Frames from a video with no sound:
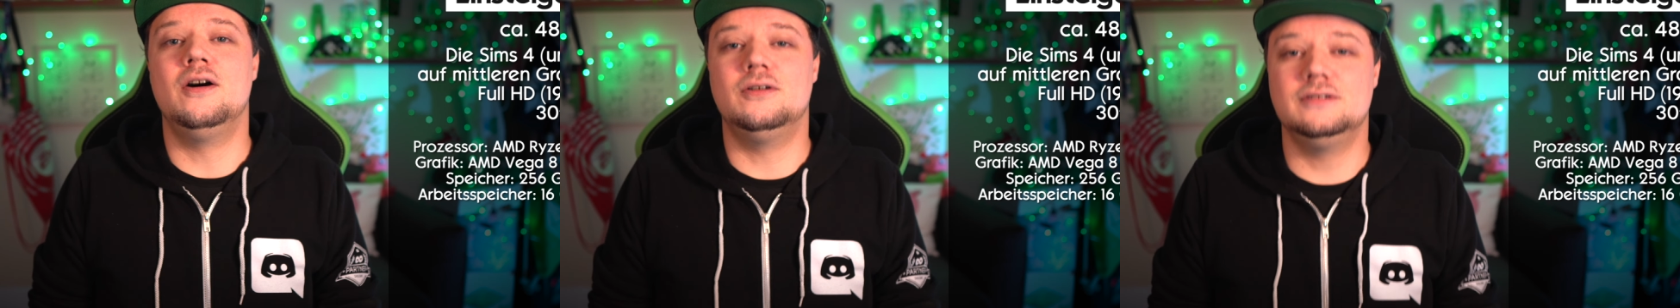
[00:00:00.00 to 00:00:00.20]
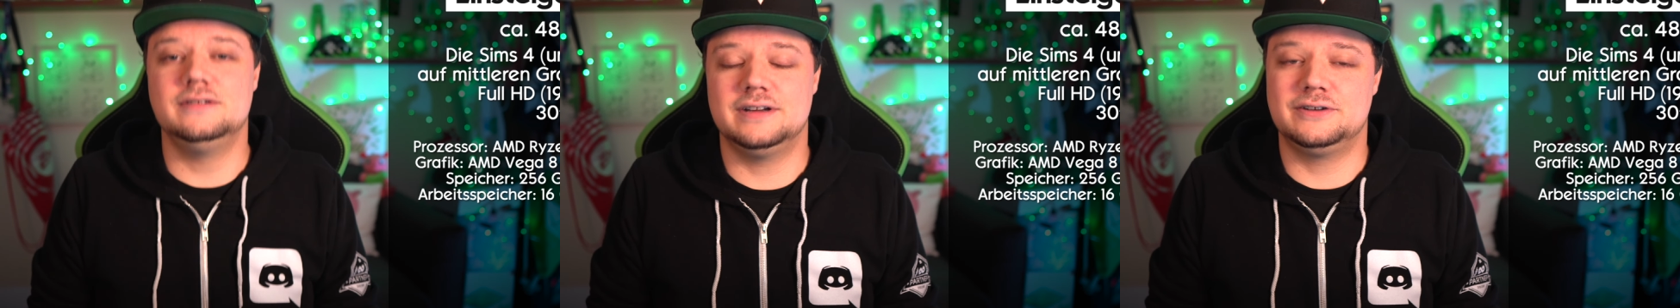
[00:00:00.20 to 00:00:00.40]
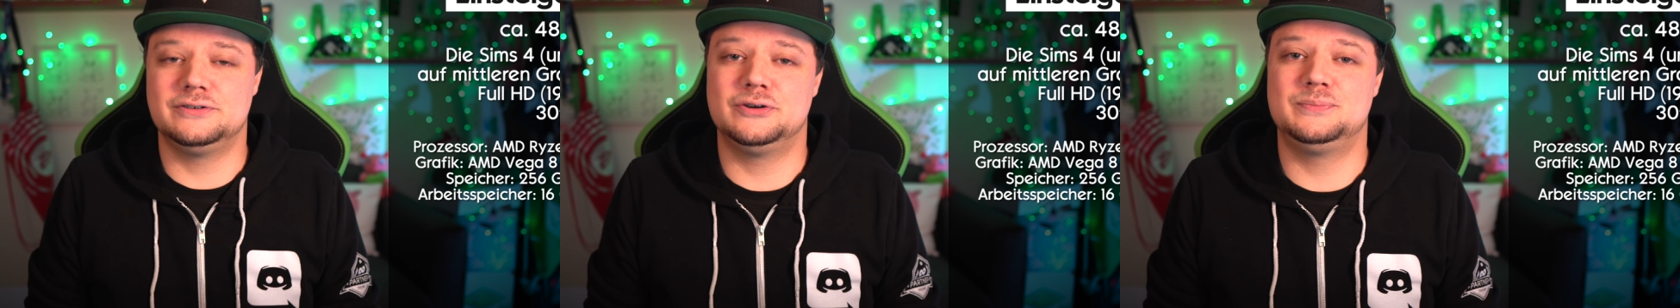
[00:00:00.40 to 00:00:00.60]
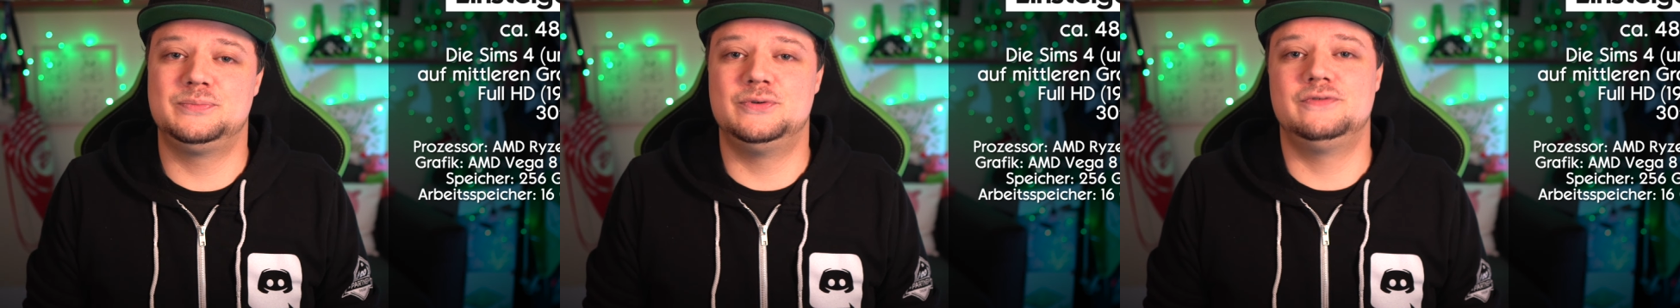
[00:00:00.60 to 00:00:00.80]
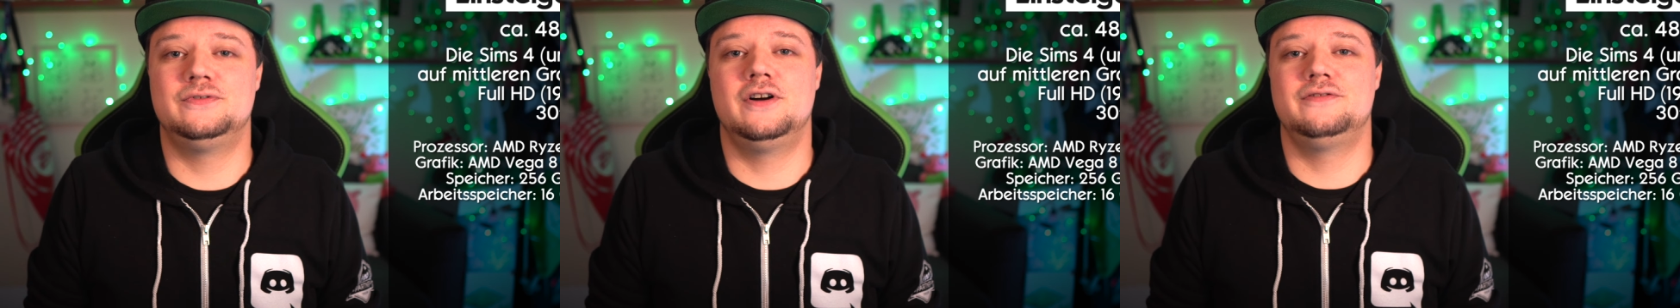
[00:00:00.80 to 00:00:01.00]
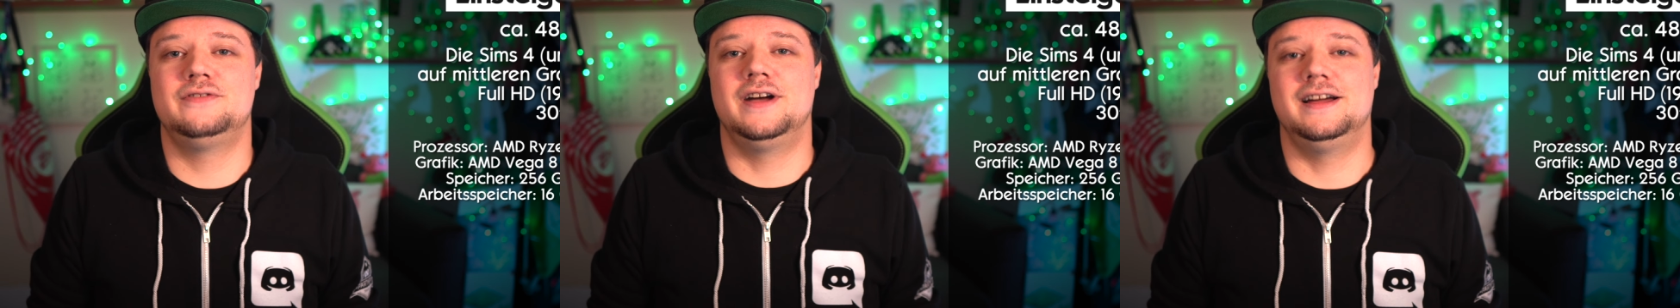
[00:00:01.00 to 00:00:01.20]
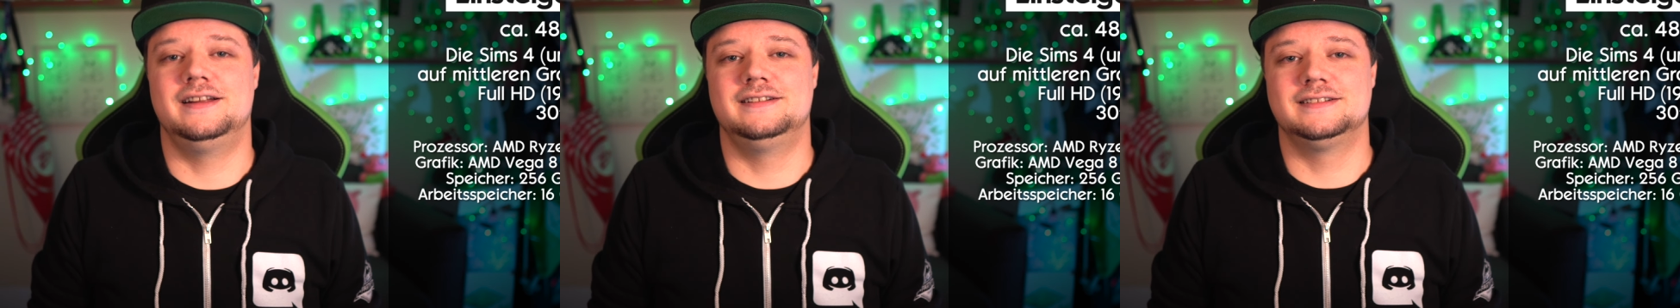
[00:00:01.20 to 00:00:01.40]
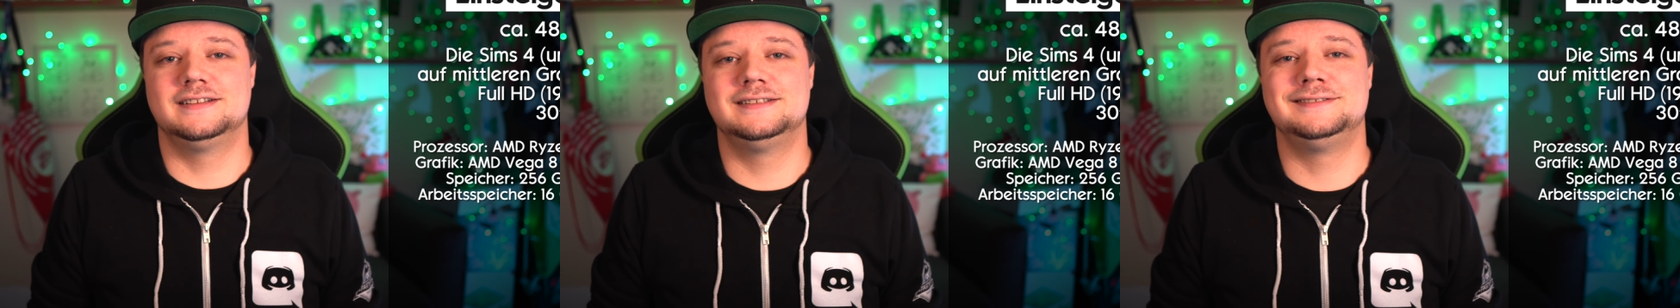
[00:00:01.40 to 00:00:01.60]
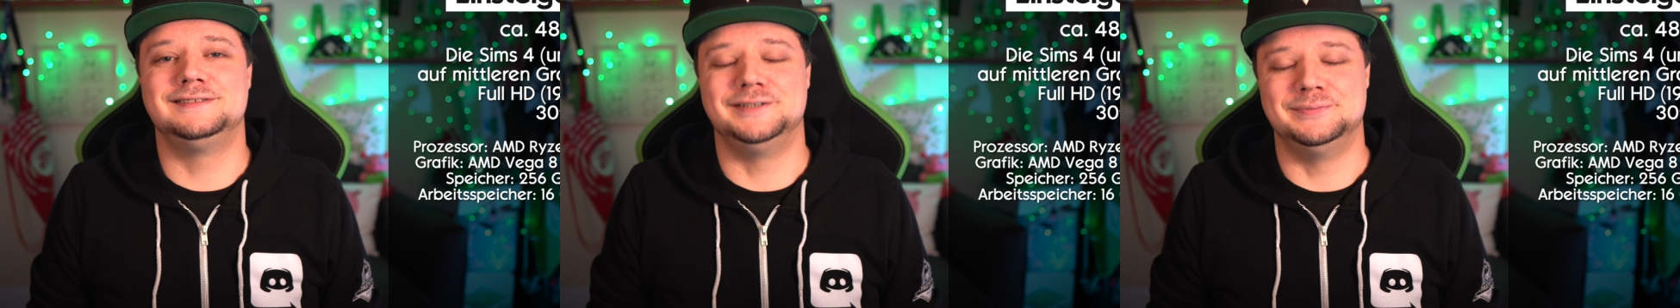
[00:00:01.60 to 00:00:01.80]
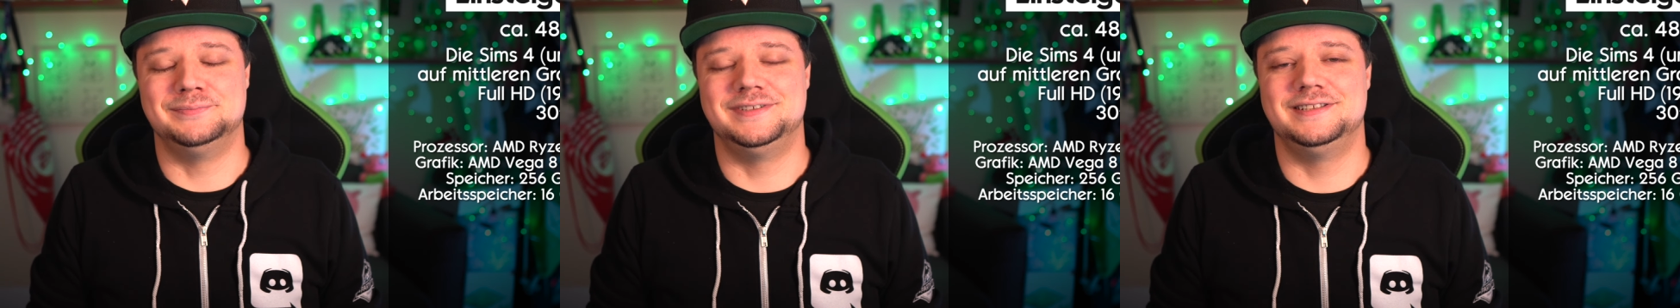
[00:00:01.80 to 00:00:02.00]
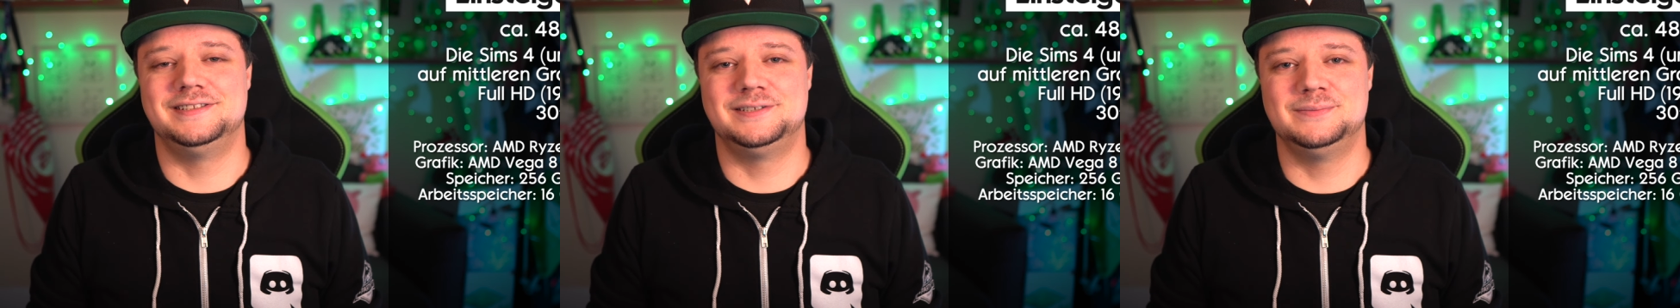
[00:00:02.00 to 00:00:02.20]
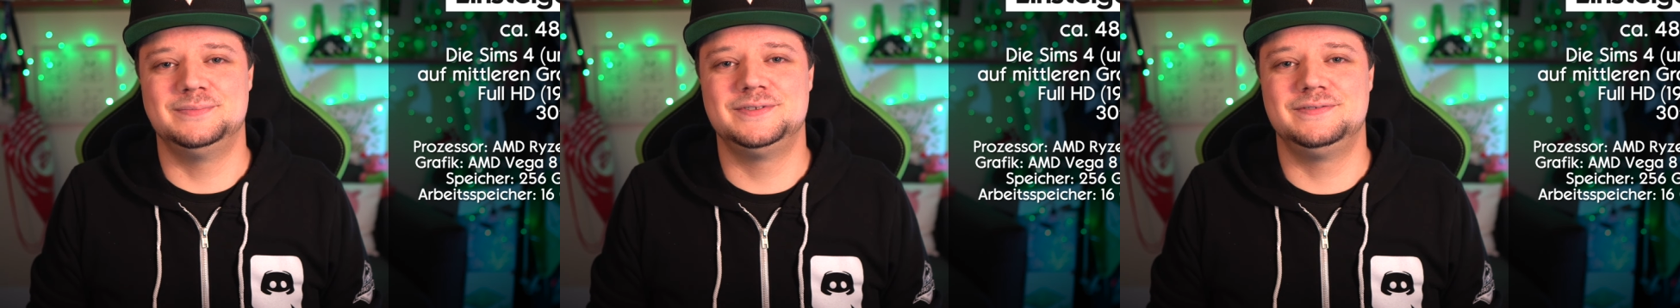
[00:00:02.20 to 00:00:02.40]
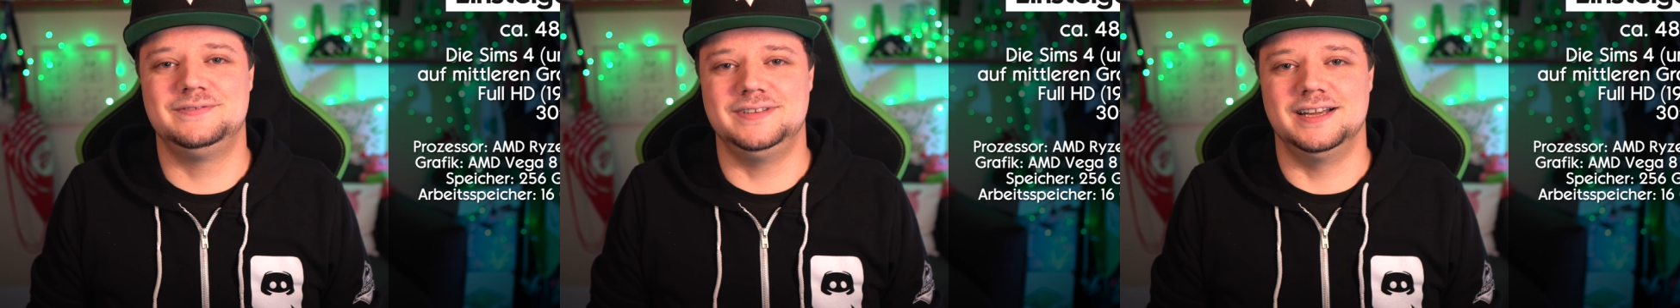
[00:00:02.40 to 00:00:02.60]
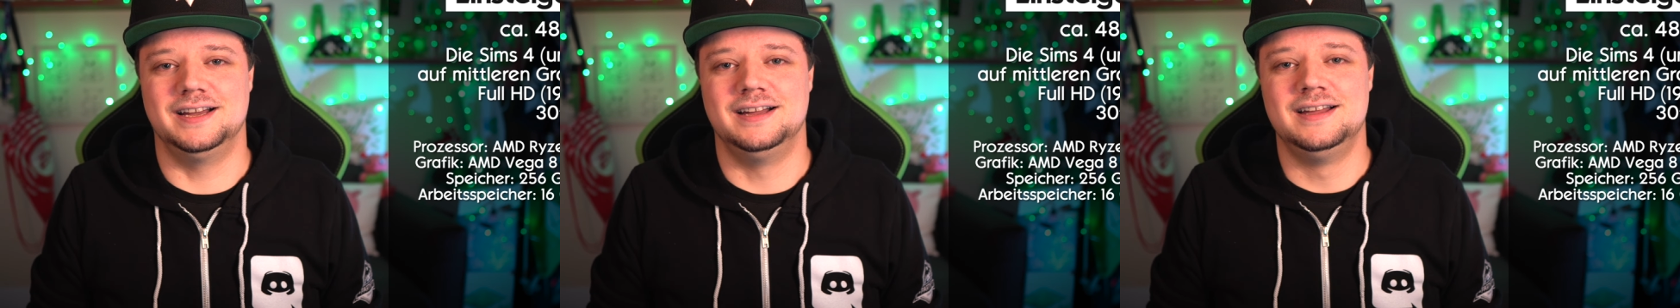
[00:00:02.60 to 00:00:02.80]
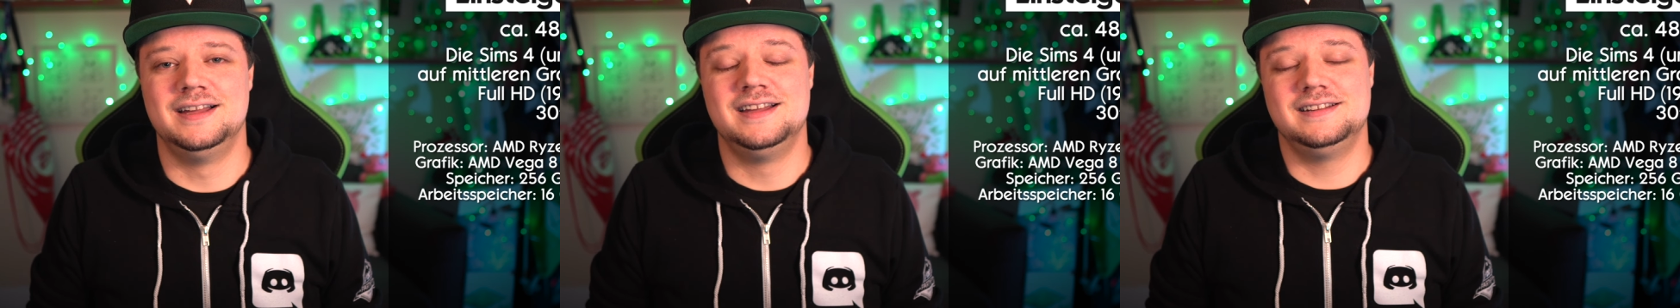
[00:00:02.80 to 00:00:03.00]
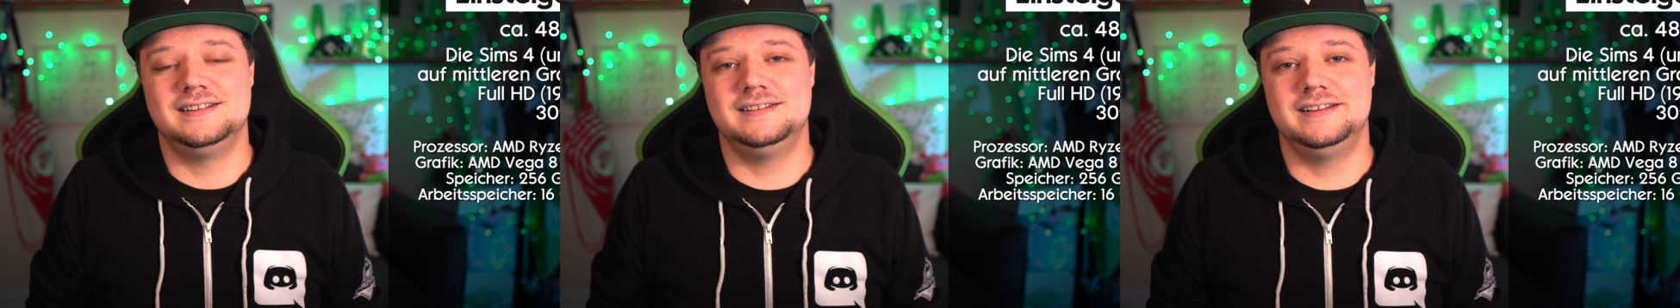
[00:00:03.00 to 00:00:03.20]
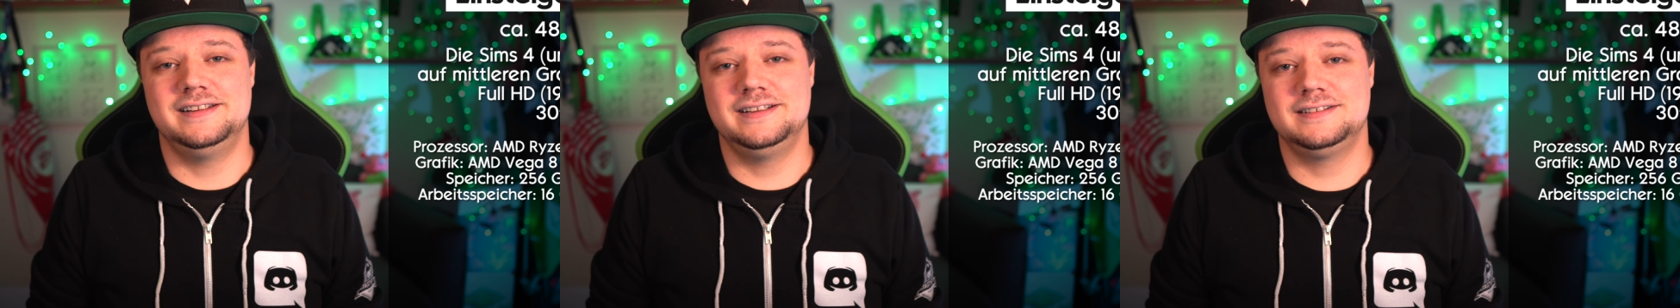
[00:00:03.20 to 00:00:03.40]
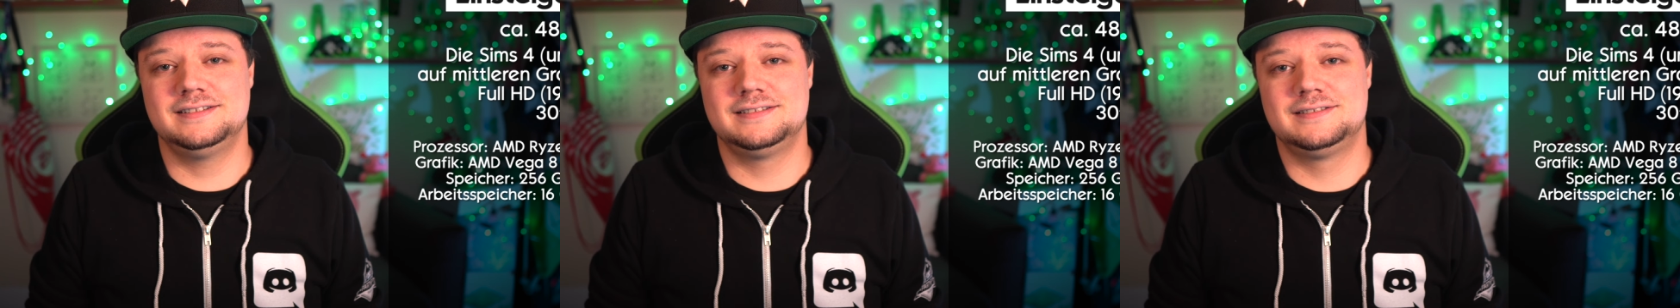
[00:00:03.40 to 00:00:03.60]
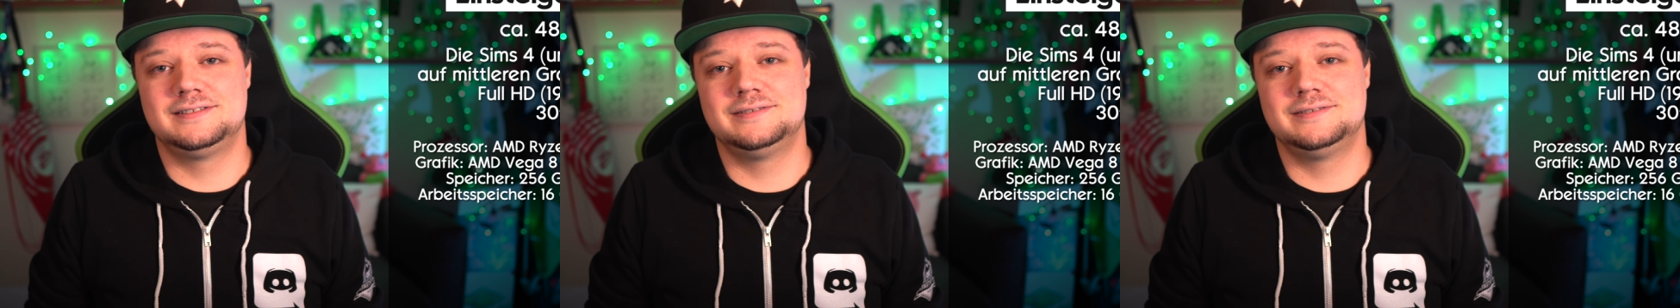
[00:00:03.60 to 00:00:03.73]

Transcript: und auch noch Puffer für anderes neben die Sims 4. Den Link